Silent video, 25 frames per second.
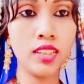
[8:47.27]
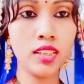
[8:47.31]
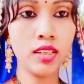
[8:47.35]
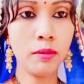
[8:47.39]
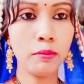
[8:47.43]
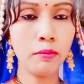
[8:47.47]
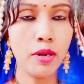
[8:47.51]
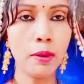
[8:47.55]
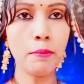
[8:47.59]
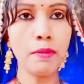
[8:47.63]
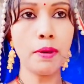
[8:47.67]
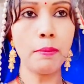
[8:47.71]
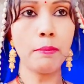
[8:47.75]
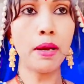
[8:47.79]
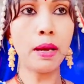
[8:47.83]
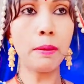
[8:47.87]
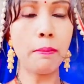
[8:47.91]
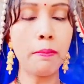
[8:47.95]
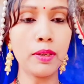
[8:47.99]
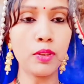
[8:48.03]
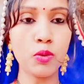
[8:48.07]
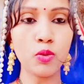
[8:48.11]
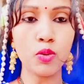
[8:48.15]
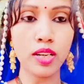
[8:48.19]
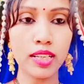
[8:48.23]
मम्मा पापा
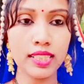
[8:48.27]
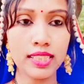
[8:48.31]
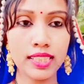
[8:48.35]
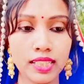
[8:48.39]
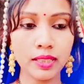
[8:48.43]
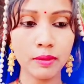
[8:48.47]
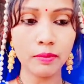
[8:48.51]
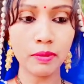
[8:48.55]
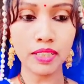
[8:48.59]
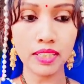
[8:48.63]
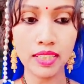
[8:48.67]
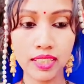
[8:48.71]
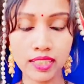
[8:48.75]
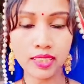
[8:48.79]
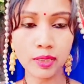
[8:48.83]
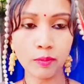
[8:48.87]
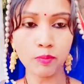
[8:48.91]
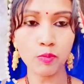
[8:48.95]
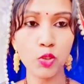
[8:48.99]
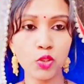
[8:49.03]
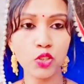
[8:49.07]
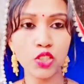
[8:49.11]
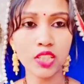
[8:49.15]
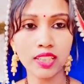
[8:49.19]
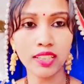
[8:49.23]
तो आ जाए बेटा तब तो
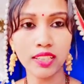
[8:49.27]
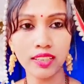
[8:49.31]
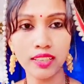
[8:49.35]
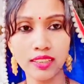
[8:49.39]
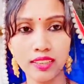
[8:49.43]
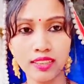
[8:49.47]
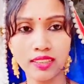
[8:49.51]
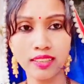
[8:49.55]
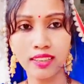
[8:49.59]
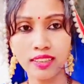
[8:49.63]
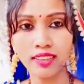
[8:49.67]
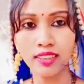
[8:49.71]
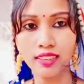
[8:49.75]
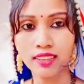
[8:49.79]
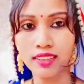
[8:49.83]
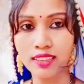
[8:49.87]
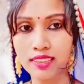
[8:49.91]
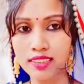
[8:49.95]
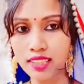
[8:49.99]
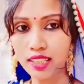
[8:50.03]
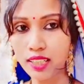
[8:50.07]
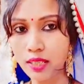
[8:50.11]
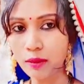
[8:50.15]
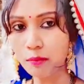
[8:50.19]
चले चले